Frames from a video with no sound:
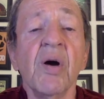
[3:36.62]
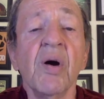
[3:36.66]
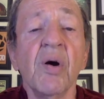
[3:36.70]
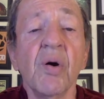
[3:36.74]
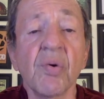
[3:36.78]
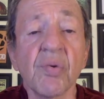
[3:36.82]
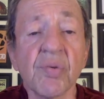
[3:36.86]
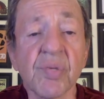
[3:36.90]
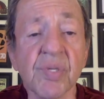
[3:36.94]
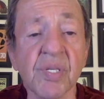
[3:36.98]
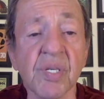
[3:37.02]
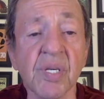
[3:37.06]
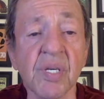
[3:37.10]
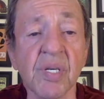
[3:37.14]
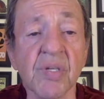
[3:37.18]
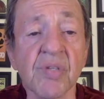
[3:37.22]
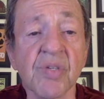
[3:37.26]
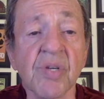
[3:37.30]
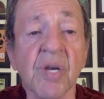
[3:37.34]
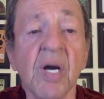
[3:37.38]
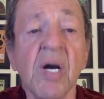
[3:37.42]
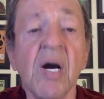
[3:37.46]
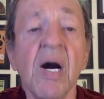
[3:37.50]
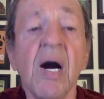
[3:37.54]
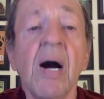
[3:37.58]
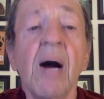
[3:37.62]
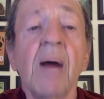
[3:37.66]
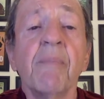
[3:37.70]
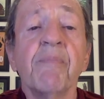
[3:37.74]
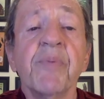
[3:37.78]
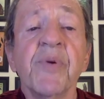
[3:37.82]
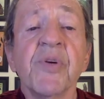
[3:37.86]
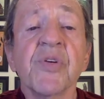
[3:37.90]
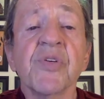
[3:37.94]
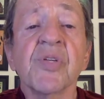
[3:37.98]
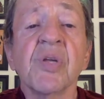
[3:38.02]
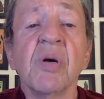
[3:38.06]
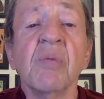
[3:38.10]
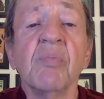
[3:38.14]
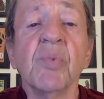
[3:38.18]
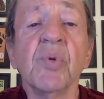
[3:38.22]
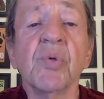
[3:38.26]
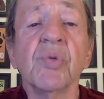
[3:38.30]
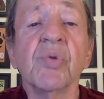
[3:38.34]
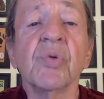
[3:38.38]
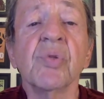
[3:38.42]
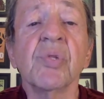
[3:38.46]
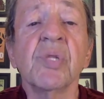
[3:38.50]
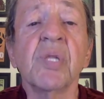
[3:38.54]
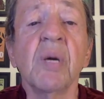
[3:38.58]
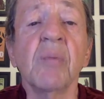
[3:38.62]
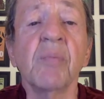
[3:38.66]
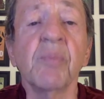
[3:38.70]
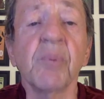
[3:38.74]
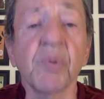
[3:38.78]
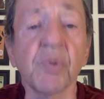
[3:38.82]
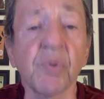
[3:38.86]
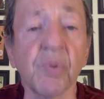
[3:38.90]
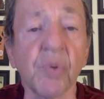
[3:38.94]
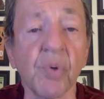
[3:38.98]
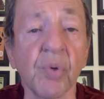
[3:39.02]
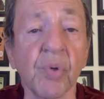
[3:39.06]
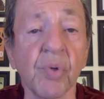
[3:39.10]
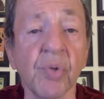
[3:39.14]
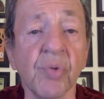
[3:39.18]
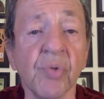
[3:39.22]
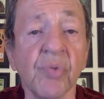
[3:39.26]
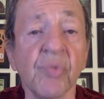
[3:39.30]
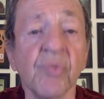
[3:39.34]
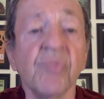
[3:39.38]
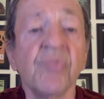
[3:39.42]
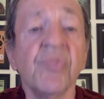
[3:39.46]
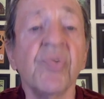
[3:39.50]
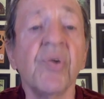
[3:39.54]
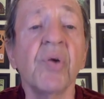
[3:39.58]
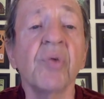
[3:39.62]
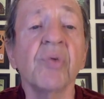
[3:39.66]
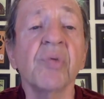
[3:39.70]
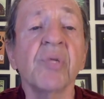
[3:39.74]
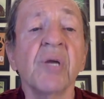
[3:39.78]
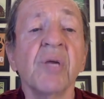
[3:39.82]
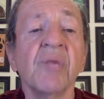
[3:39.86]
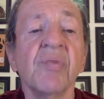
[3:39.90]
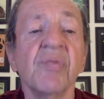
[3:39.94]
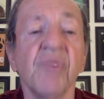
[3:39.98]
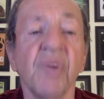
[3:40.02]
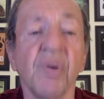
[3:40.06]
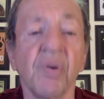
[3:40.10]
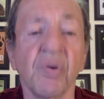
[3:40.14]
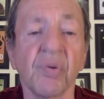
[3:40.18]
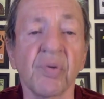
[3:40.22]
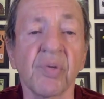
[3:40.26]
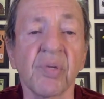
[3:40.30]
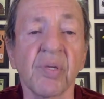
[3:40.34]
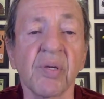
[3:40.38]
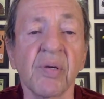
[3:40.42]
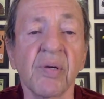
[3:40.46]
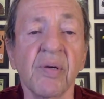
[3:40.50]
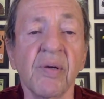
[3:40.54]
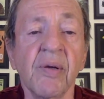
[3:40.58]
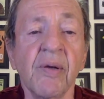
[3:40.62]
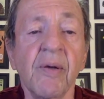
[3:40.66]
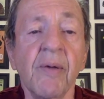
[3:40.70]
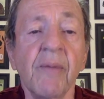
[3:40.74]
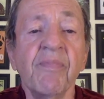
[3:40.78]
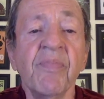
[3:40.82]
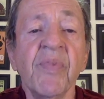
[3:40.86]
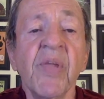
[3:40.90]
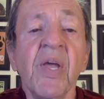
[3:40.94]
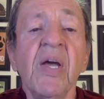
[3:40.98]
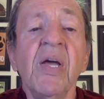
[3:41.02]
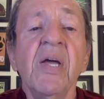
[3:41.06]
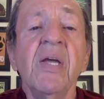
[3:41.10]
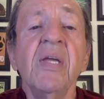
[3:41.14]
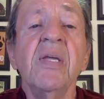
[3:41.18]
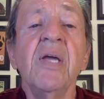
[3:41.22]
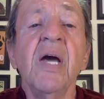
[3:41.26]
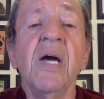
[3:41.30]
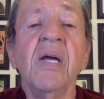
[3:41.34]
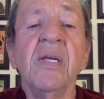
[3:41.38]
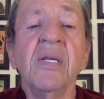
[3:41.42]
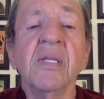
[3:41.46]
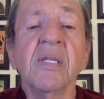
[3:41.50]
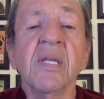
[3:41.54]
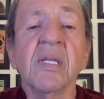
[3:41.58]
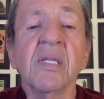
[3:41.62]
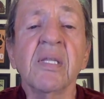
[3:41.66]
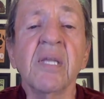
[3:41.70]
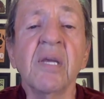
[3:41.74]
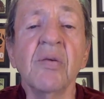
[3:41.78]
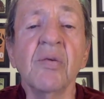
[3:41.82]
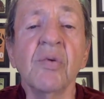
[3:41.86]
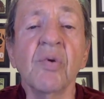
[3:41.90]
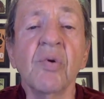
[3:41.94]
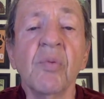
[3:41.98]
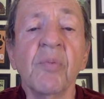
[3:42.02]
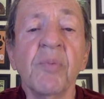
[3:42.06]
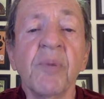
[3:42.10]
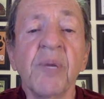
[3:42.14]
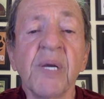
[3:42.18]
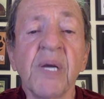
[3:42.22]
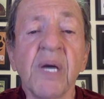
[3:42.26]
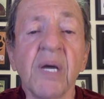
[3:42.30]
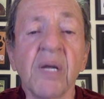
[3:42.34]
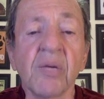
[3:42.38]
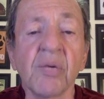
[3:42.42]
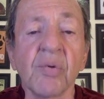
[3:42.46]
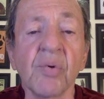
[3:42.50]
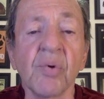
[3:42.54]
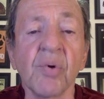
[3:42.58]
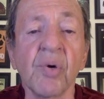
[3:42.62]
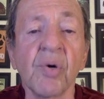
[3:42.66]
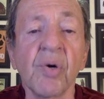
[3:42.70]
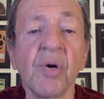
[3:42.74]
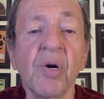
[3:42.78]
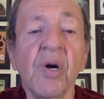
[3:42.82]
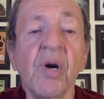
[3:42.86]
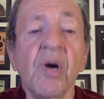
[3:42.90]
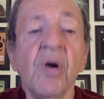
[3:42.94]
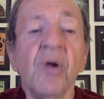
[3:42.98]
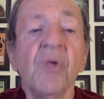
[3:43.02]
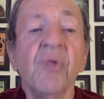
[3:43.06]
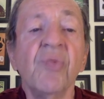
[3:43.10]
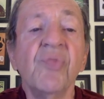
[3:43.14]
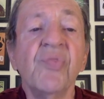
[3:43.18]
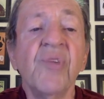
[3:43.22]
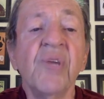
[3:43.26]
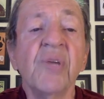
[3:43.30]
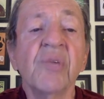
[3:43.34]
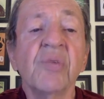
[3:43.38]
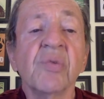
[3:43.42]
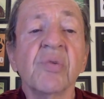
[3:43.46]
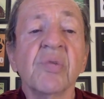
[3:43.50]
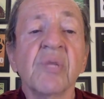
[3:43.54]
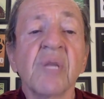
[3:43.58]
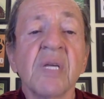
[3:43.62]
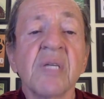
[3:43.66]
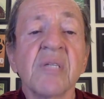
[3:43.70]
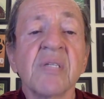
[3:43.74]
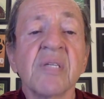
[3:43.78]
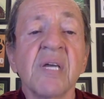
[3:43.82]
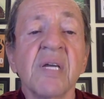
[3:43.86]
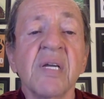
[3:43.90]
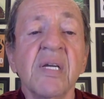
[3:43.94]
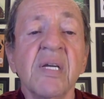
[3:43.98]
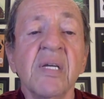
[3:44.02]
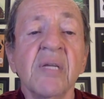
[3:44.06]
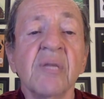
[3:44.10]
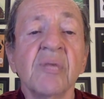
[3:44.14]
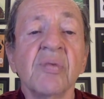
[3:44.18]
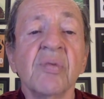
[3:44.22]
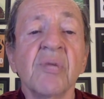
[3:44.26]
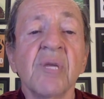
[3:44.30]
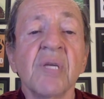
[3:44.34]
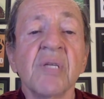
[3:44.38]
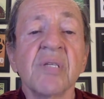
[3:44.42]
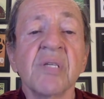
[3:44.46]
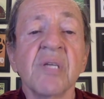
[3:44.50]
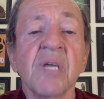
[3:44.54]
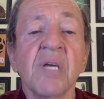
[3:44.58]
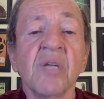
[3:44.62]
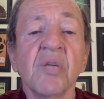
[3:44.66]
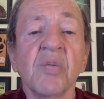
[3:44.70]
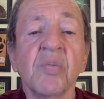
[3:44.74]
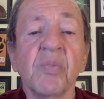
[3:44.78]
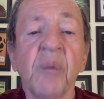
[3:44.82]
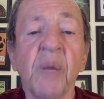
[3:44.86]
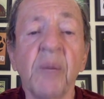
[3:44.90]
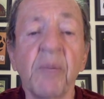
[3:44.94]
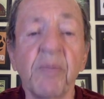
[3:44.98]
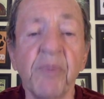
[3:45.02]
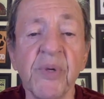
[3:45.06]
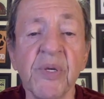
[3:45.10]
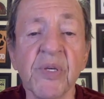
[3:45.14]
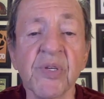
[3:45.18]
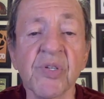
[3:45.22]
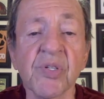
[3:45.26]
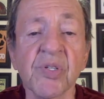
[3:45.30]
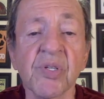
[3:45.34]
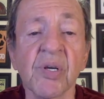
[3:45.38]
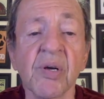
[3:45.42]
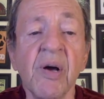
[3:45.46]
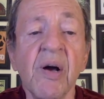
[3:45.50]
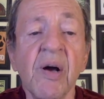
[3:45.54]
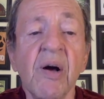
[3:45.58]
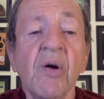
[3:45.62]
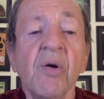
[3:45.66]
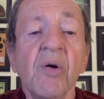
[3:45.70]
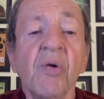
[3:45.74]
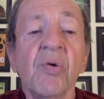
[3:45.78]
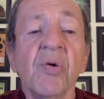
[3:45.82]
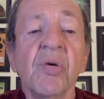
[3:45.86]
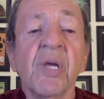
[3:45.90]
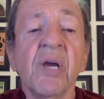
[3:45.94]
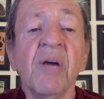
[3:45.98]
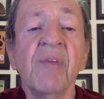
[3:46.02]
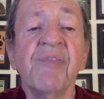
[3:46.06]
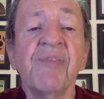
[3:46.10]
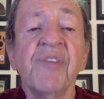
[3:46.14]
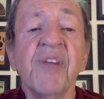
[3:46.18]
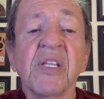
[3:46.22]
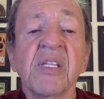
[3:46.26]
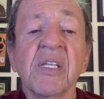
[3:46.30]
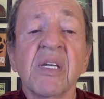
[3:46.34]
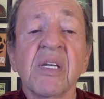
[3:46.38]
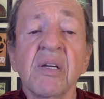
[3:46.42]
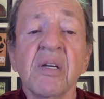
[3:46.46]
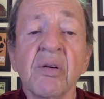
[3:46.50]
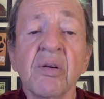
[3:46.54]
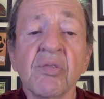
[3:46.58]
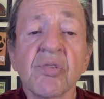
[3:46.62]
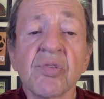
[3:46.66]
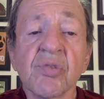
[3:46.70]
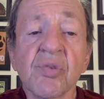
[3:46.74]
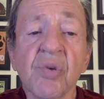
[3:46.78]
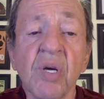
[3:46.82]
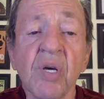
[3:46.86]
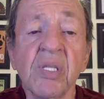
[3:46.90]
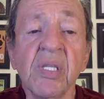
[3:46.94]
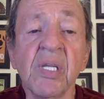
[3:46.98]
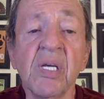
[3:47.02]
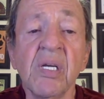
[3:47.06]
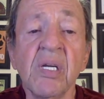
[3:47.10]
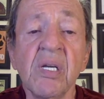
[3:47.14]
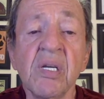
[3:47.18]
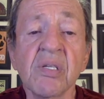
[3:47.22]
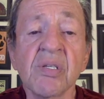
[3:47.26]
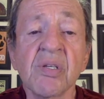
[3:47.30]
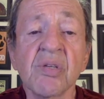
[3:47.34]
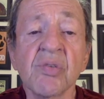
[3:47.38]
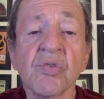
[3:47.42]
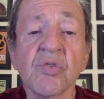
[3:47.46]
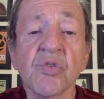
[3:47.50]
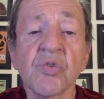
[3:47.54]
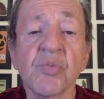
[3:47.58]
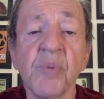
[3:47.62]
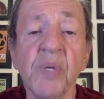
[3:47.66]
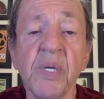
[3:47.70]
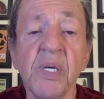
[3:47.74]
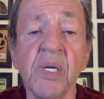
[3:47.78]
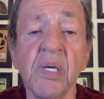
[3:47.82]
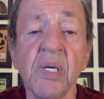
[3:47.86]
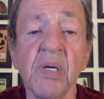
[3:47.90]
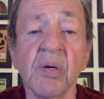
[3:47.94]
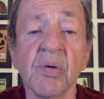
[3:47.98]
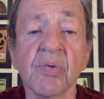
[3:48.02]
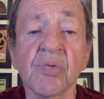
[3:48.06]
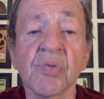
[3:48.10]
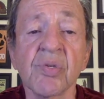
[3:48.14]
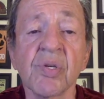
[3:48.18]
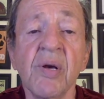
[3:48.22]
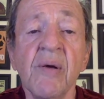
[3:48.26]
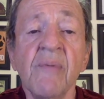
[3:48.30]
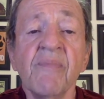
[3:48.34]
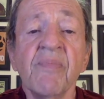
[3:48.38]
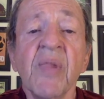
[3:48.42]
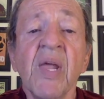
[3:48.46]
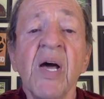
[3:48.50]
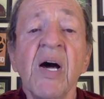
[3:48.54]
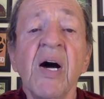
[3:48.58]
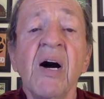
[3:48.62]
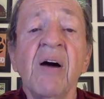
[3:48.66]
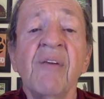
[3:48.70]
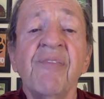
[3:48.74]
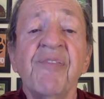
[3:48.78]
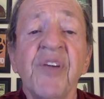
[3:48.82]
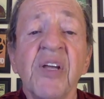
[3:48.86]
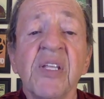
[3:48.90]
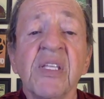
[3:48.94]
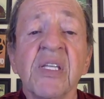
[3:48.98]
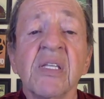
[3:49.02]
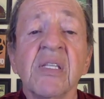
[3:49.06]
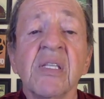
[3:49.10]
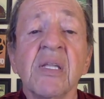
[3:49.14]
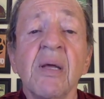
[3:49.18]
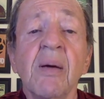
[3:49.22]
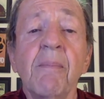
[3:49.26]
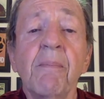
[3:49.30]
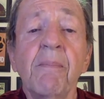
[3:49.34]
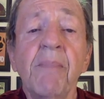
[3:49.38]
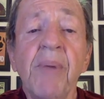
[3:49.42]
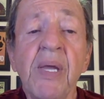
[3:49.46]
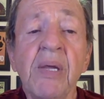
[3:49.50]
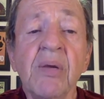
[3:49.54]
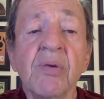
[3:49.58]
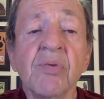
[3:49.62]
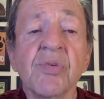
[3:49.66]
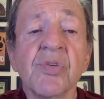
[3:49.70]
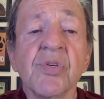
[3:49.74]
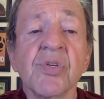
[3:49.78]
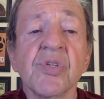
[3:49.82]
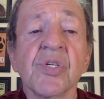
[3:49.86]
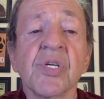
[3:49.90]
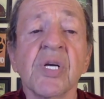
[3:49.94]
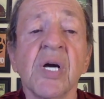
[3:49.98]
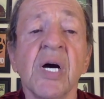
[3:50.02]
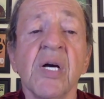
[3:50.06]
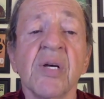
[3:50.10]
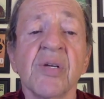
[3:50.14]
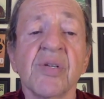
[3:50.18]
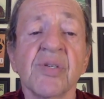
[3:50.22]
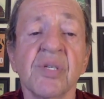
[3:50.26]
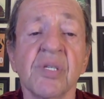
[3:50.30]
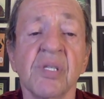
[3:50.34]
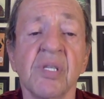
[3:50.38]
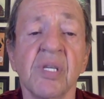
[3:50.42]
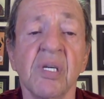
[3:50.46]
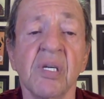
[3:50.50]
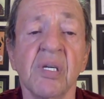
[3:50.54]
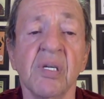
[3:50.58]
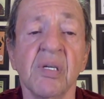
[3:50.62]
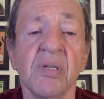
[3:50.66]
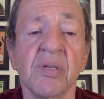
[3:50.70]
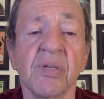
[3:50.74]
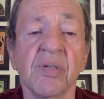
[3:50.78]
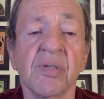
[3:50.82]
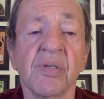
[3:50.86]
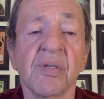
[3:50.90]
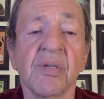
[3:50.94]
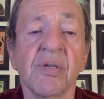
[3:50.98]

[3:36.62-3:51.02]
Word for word: Ou seja, a pista muda o tempo todo, volta a volta. E ainda tem um complicador. O vento traz areia do deserto para a pista, o que afeta não só a aderência dos pneus, afeta também o desgaste deles.